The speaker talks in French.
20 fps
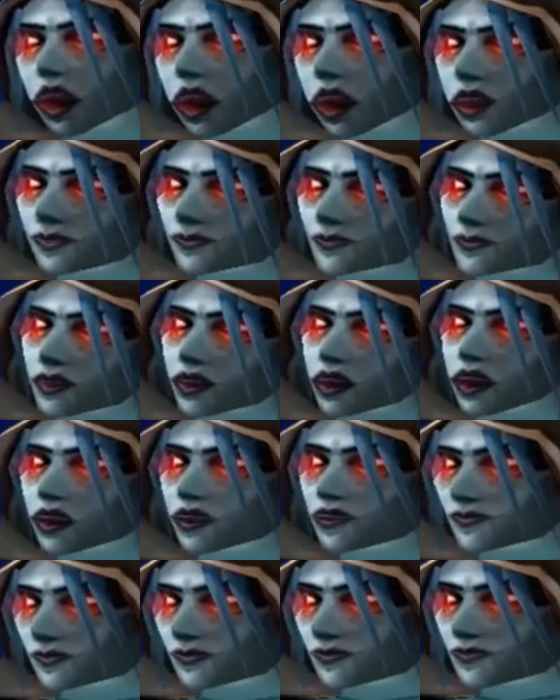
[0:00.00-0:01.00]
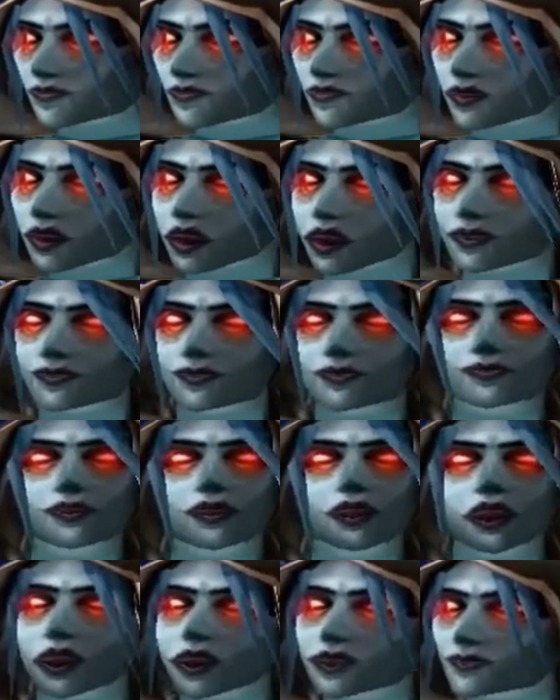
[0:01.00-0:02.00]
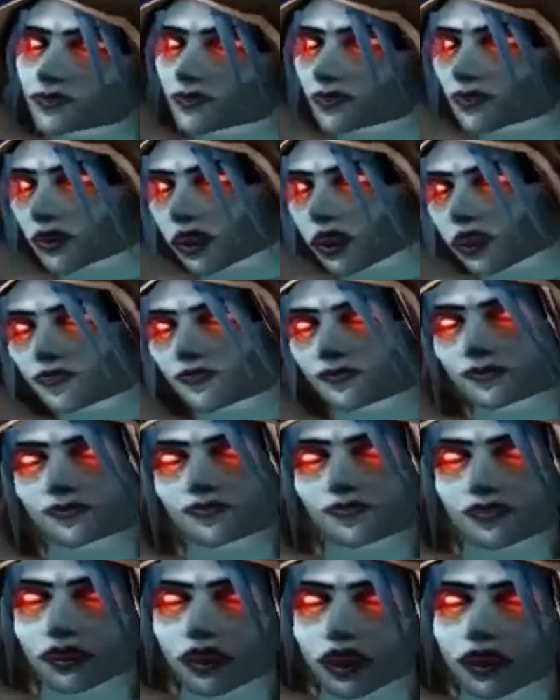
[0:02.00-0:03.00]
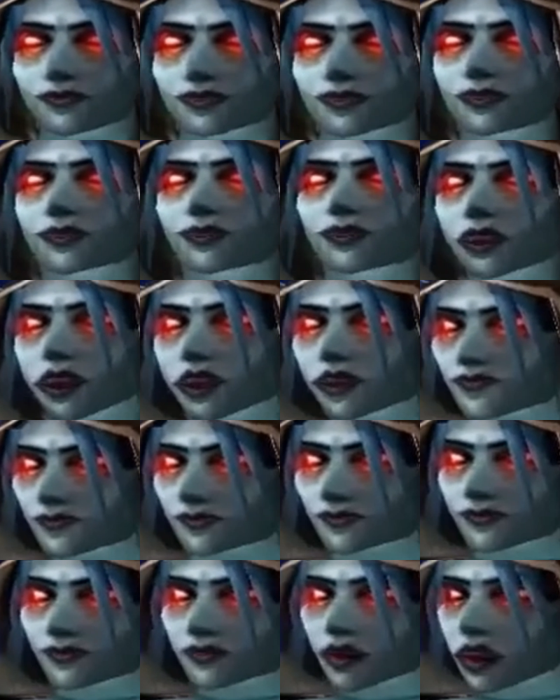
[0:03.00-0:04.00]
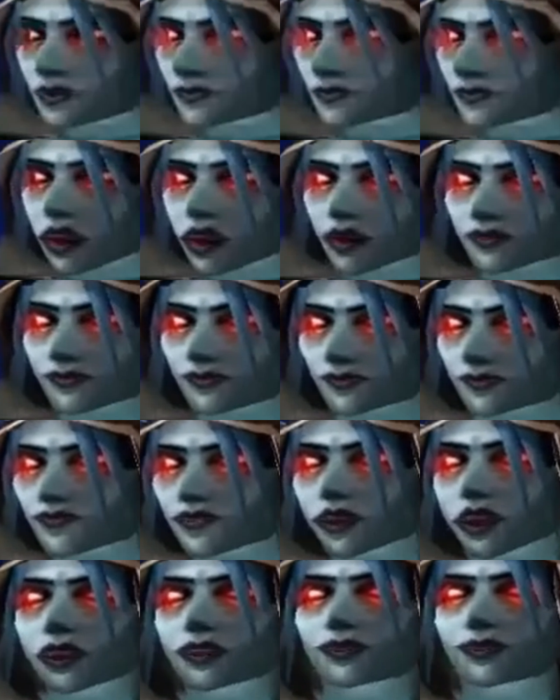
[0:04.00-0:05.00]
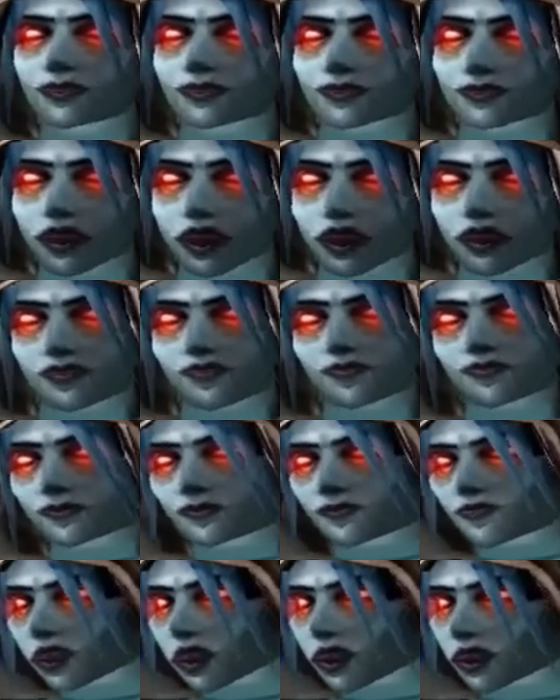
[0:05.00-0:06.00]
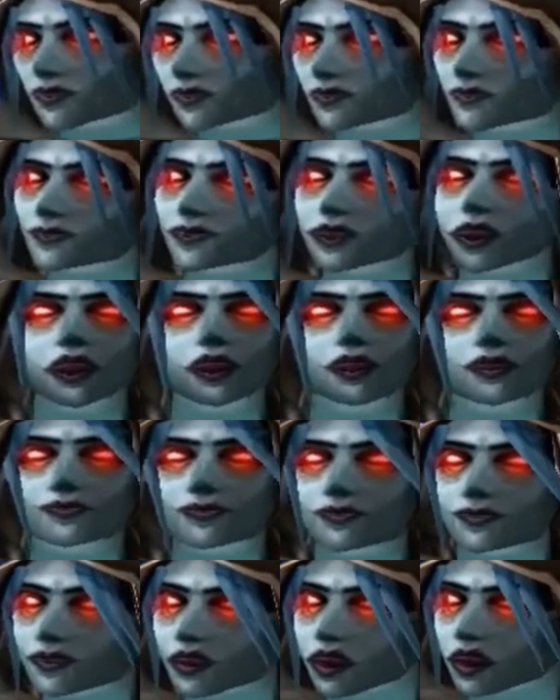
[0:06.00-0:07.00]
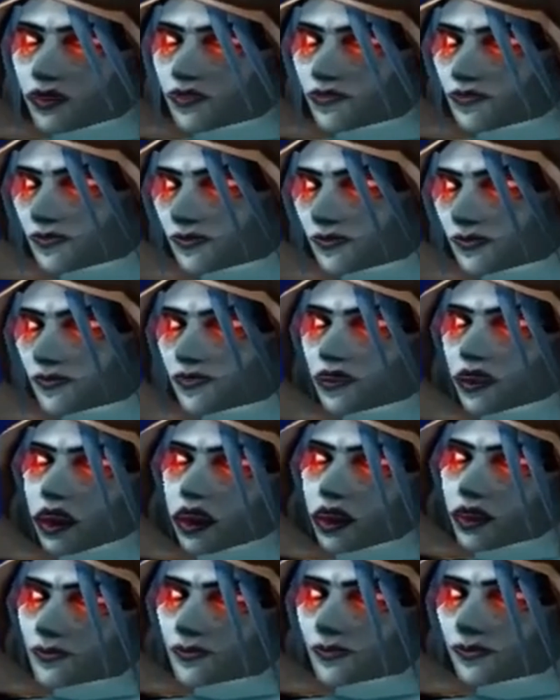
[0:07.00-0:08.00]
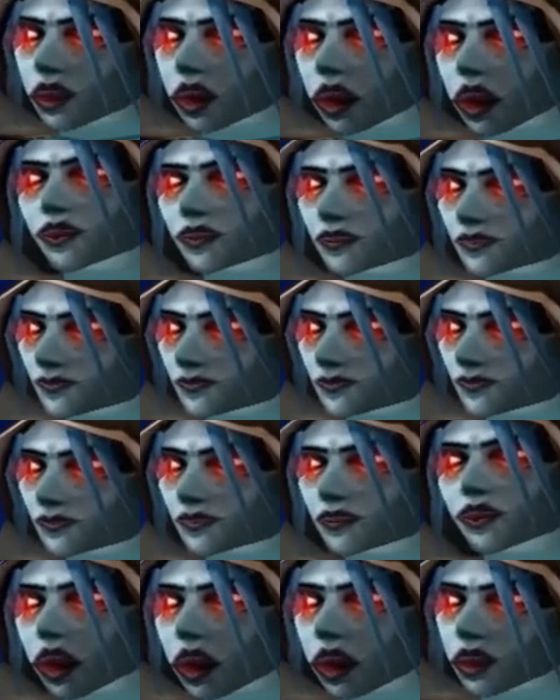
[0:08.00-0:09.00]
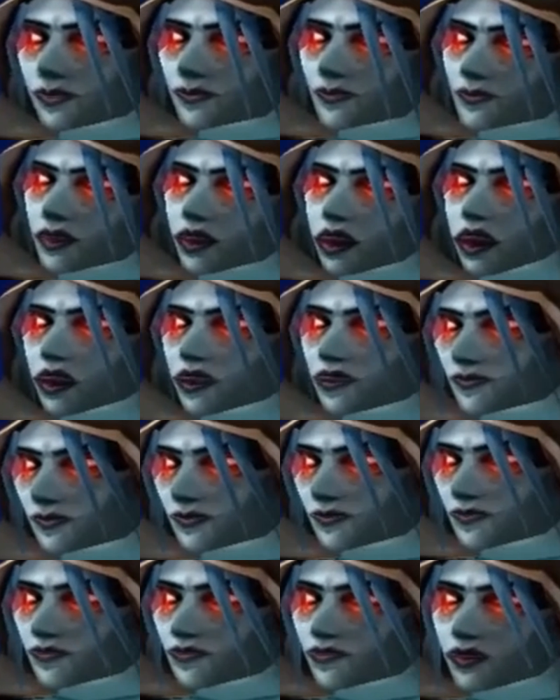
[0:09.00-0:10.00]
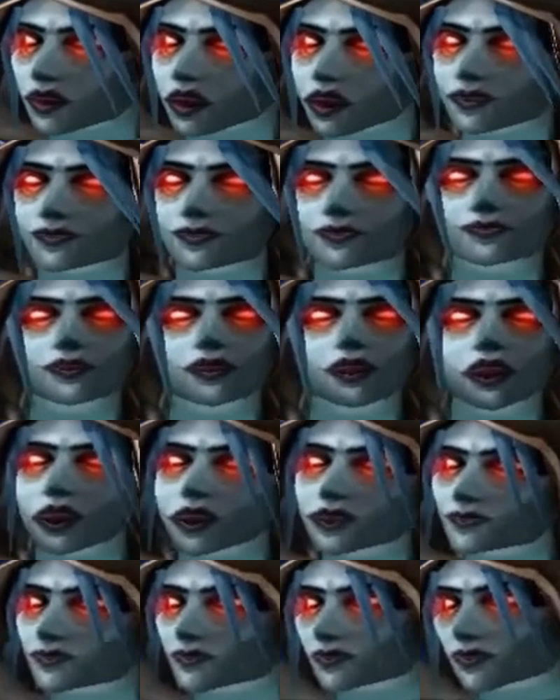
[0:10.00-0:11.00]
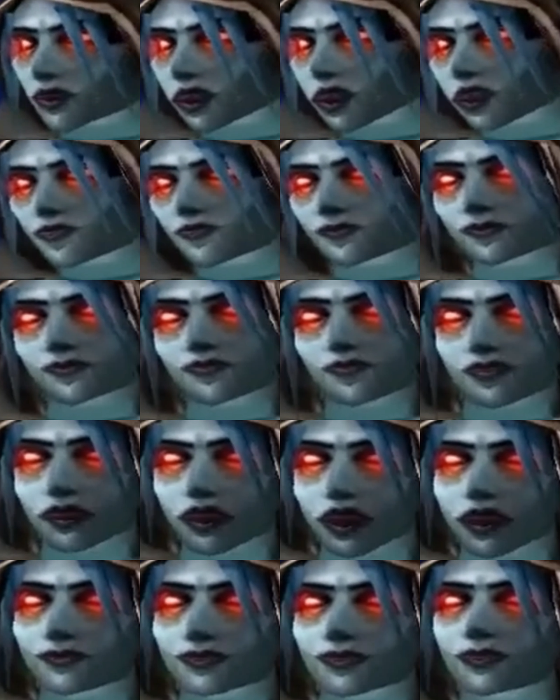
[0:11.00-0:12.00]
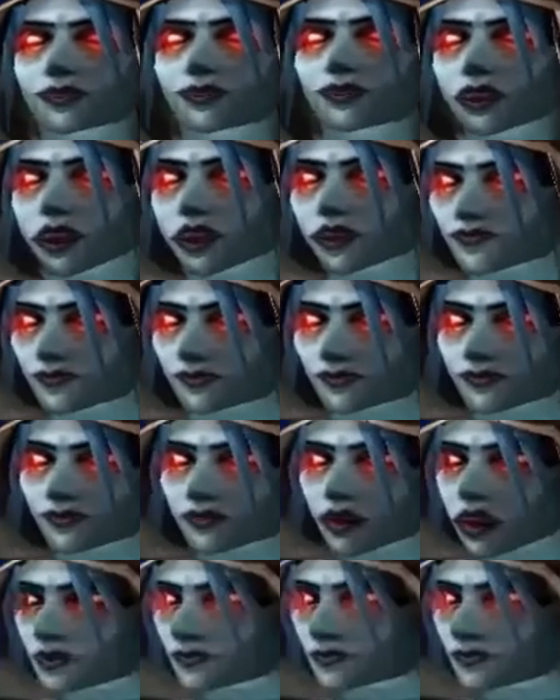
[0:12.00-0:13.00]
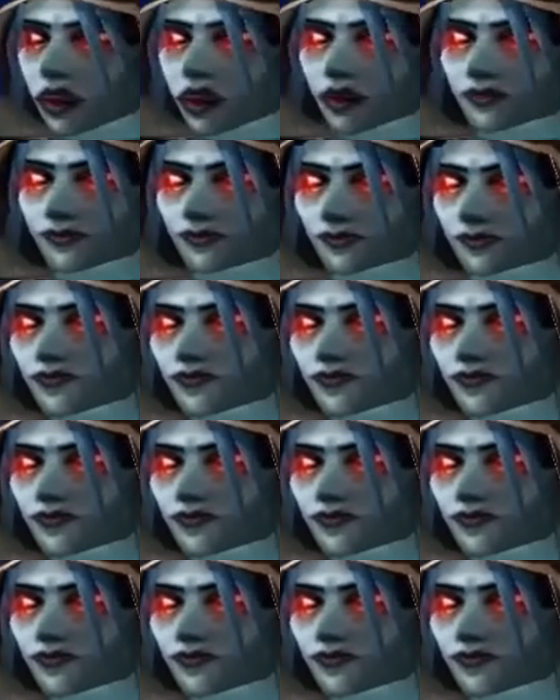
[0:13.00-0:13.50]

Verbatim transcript: Posséder ces créatures de bas étage pourrait renverser le cours des choses. Nous commencerons par leur chef. Une fois de notre côté, ces guerriers nous rejoindront par poignées. Cette brute doit être Zulrog, le chef troll.